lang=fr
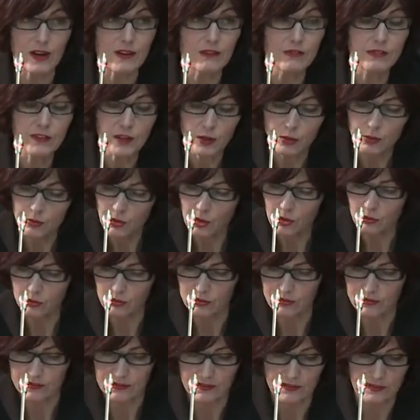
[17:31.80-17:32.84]
virulence de
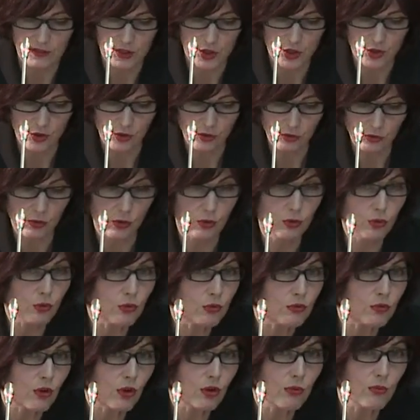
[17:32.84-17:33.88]
ces exigences, non
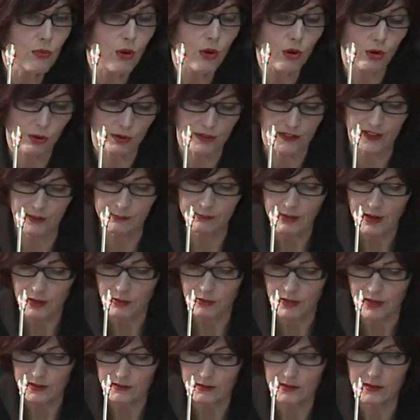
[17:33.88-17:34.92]
seulement n'était pas
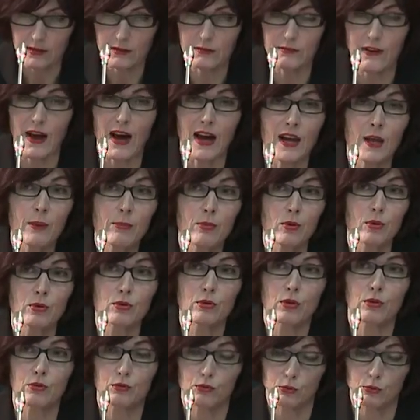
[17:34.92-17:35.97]
relative à l'importance du